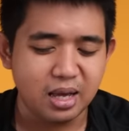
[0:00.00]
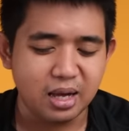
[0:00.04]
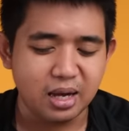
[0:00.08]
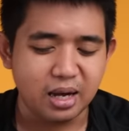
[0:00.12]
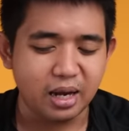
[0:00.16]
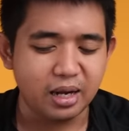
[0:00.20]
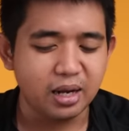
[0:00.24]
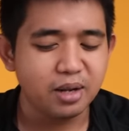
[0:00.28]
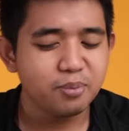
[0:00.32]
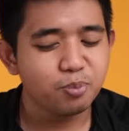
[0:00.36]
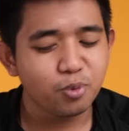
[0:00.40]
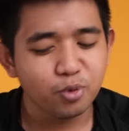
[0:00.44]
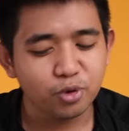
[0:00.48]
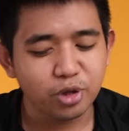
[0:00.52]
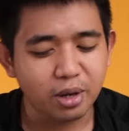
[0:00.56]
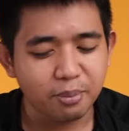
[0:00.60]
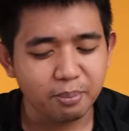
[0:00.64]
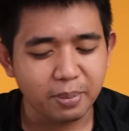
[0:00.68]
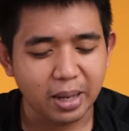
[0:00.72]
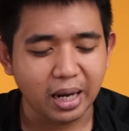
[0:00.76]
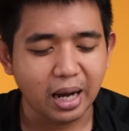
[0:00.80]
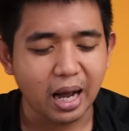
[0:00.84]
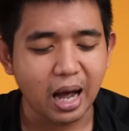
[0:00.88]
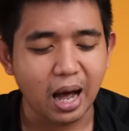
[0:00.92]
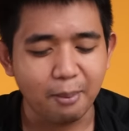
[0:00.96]
kalian punya
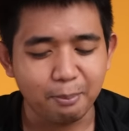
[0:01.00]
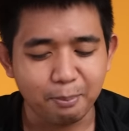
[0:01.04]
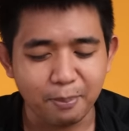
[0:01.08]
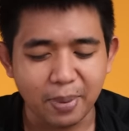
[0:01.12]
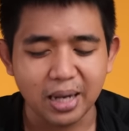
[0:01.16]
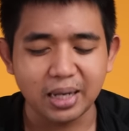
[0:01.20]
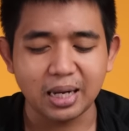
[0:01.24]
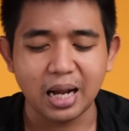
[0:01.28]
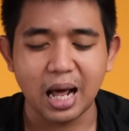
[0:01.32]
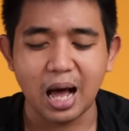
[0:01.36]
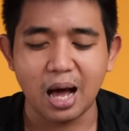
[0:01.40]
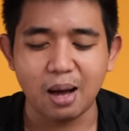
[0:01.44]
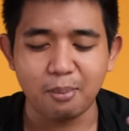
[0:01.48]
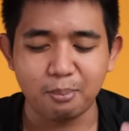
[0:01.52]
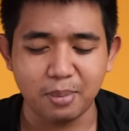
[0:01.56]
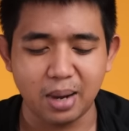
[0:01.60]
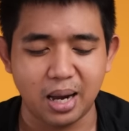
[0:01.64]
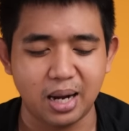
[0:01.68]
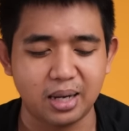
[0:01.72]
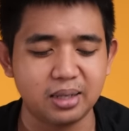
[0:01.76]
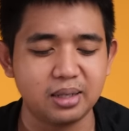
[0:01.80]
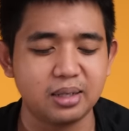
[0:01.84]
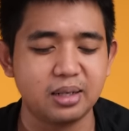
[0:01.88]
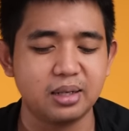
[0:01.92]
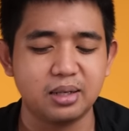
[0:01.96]
backupan
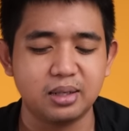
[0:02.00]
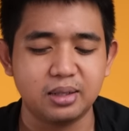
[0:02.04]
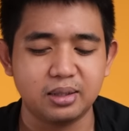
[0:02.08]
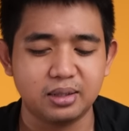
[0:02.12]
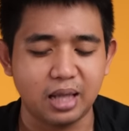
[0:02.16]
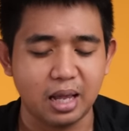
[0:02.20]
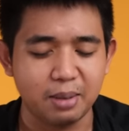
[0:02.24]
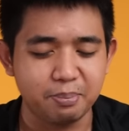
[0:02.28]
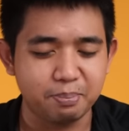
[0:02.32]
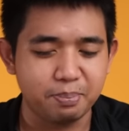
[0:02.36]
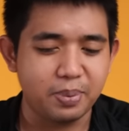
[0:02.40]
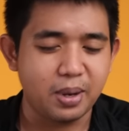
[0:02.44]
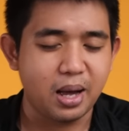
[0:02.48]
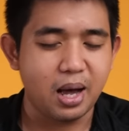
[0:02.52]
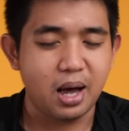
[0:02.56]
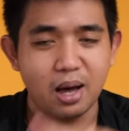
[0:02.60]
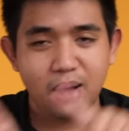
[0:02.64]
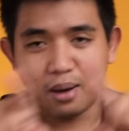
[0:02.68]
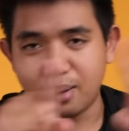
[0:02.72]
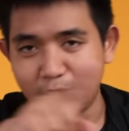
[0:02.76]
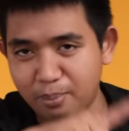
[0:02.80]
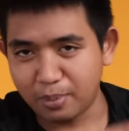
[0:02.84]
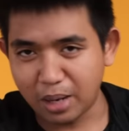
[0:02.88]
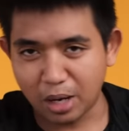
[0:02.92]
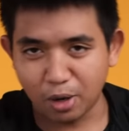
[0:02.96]
aman
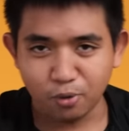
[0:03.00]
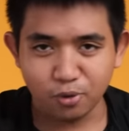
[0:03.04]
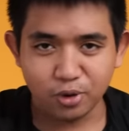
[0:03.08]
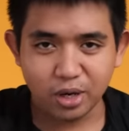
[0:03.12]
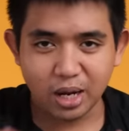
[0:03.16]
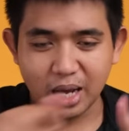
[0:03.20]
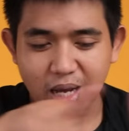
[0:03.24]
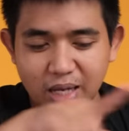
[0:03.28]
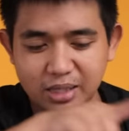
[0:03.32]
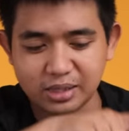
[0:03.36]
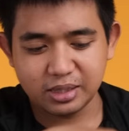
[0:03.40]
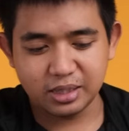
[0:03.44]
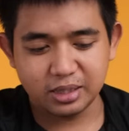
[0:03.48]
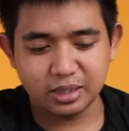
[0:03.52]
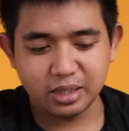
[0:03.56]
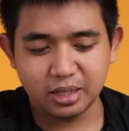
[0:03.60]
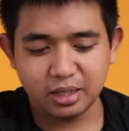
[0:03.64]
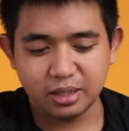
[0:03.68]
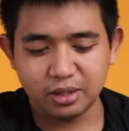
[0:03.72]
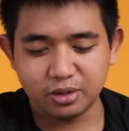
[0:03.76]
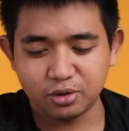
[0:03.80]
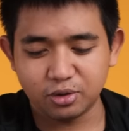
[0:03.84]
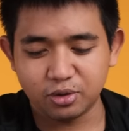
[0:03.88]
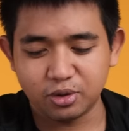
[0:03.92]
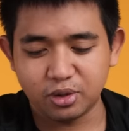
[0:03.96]
tanpa menggunakan sinyal
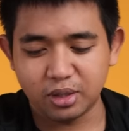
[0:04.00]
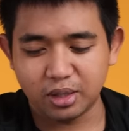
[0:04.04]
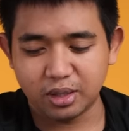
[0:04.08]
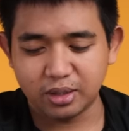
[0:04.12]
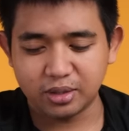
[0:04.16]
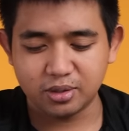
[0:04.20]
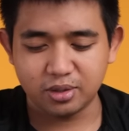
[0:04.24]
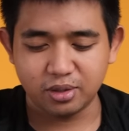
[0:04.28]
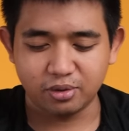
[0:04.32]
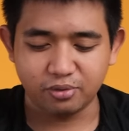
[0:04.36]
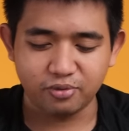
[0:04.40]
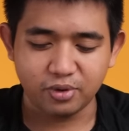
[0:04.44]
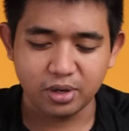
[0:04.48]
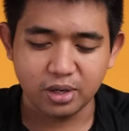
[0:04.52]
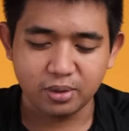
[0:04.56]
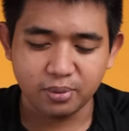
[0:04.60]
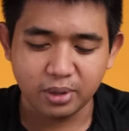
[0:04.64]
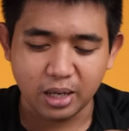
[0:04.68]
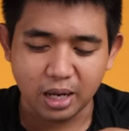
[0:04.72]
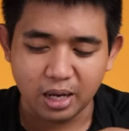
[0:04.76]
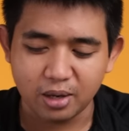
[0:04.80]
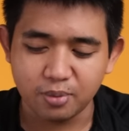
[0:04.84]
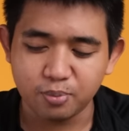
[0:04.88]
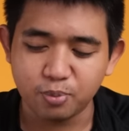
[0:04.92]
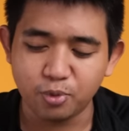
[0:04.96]
itu ke receiver
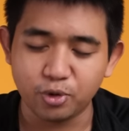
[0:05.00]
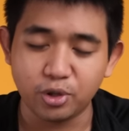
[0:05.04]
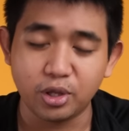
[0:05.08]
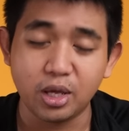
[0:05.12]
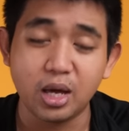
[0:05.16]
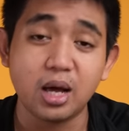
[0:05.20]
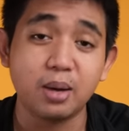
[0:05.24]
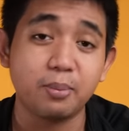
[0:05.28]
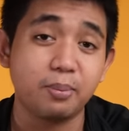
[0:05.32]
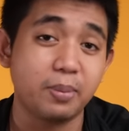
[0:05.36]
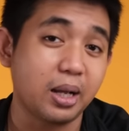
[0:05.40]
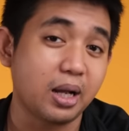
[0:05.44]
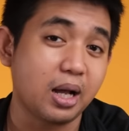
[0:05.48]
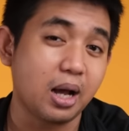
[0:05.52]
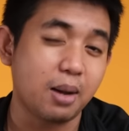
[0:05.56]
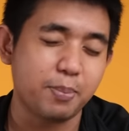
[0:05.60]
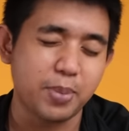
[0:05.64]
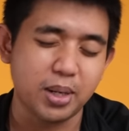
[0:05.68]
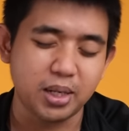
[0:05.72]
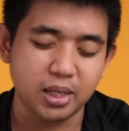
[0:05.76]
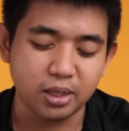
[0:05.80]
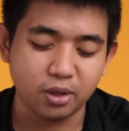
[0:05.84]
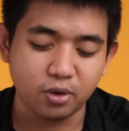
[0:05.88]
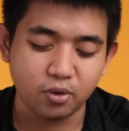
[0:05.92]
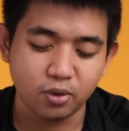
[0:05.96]
kalian punya
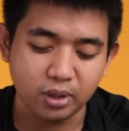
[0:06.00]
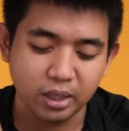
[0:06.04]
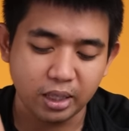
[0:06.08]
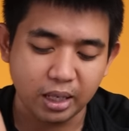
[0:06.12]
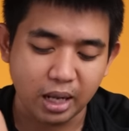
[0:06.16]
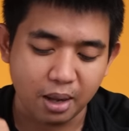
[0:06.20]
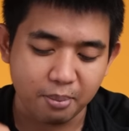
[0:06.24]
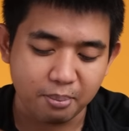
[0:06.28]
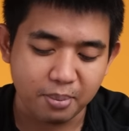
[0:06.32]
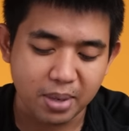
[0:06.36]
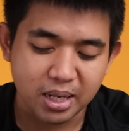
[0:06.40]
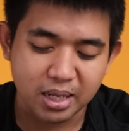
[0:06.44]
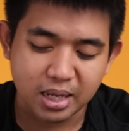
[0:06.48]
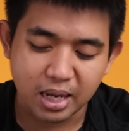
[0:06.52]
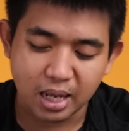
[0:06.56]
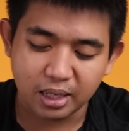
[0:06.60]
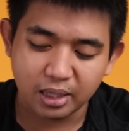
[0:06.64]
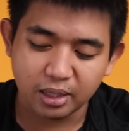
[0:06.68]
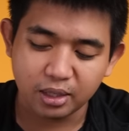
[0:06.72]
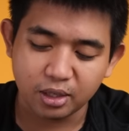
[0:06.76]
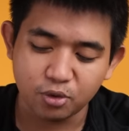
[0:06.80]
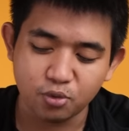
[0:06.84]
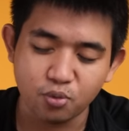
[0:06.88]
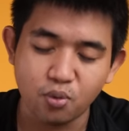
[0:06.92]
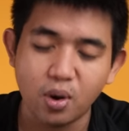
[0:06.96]
backupan recording aman dari
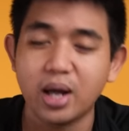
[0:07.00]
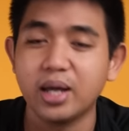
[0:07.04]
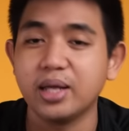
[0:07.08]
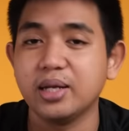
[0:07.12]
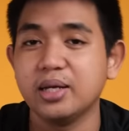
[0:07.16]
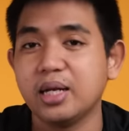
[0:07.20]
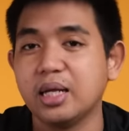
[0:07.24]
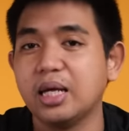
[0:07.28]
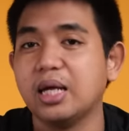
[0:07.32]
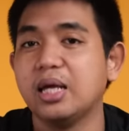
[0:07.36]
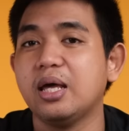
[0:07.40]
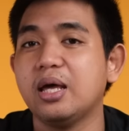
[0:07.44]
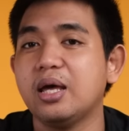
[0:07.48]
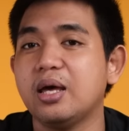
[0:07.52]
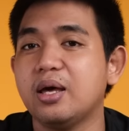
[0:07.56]
kedua ini